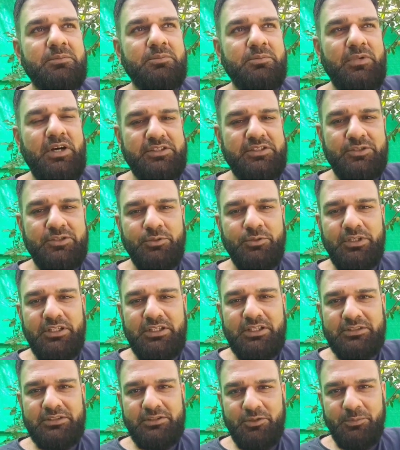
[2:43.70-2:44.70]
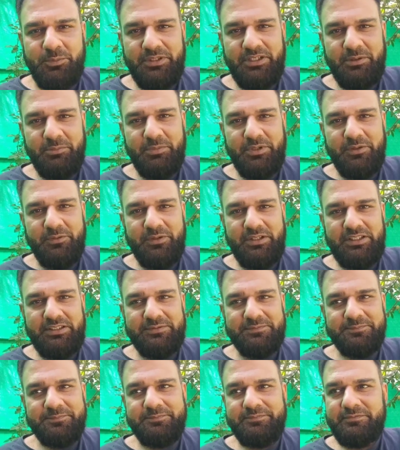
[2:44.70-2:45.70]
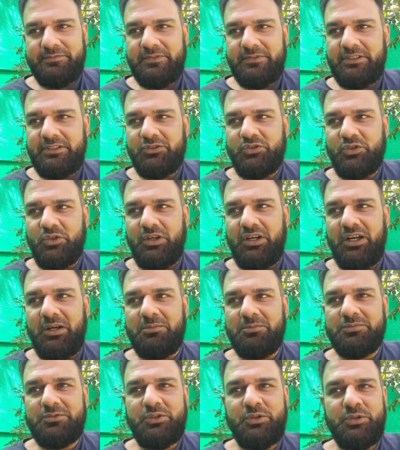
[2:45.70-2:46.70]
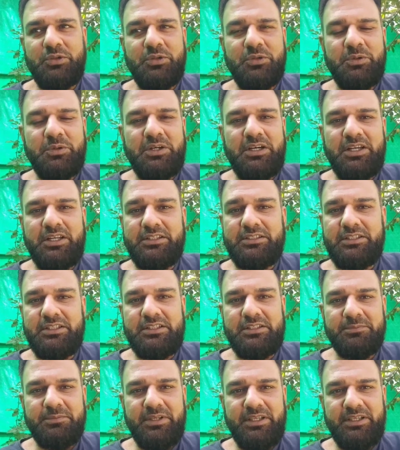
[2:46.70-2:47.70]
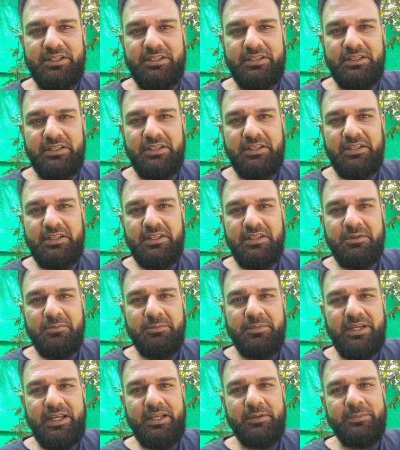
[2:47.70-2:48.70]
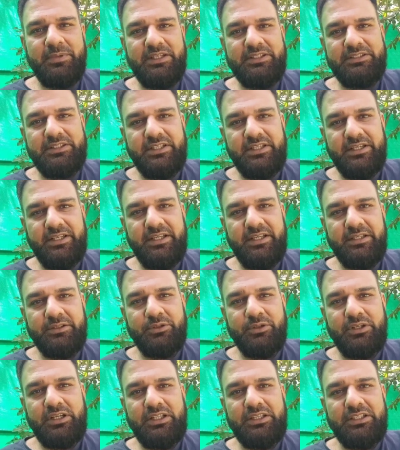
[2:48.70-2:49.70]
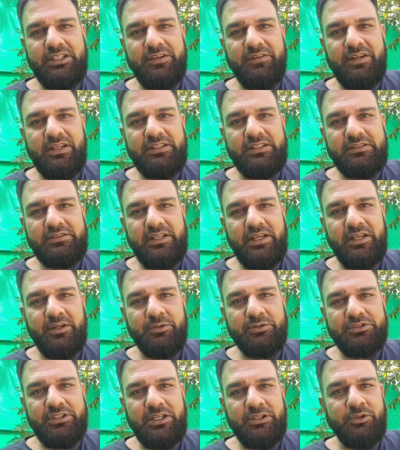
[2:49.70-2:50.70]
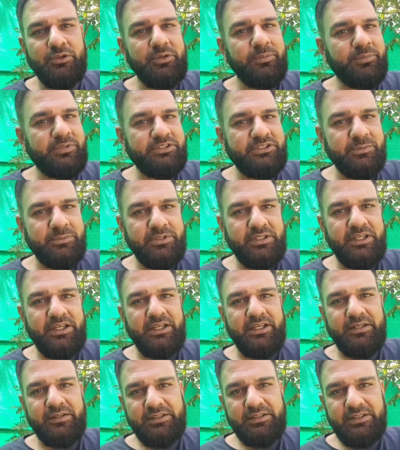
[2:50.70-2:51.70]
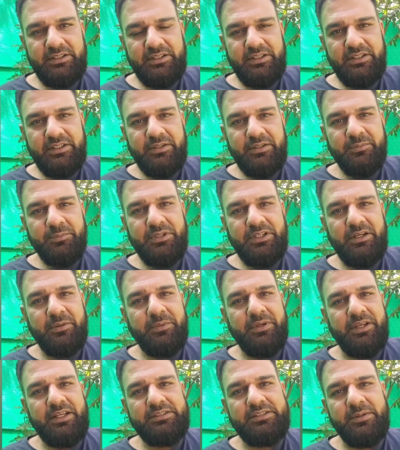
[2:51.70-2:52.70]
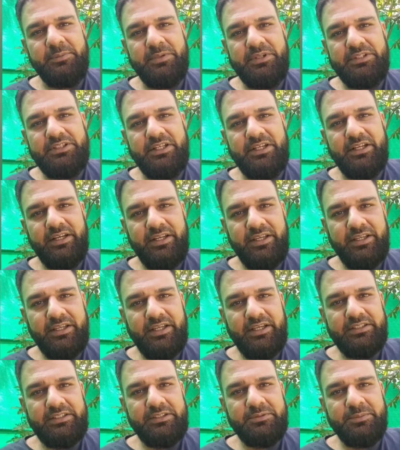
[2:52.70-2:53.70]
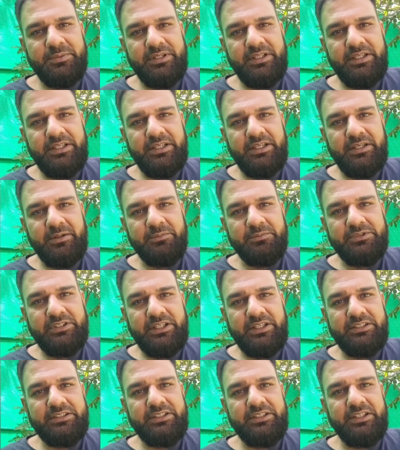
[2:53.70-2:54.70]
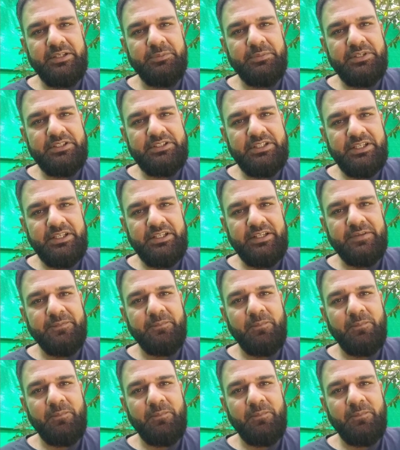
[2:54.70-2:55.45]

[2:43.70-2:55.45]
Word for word: मास्टरों की नज़रों में नंबर वन सो हम तो हर चीज़ में बैक बेंचर हैं एक तो कद की वजह से सारे उस्तादों ने पीछे बिठाया फिर हमें ऐसा पीछे रहने की आदत पड़ी कि हम सारी ज़िंदगी पीछे ही रहे